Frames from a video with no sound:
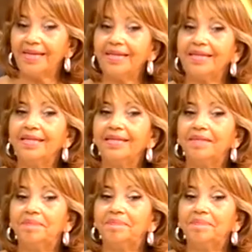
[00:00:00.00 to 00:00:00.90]

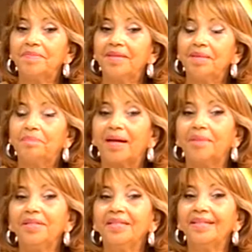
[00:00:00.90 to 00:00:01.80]
Y, para
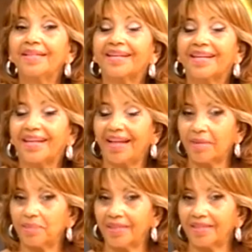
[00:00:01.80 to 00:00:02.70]
mí,
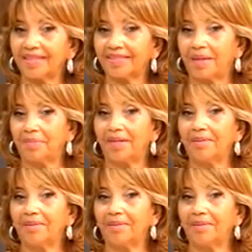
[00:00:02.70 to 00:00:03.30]
cada puerta que se me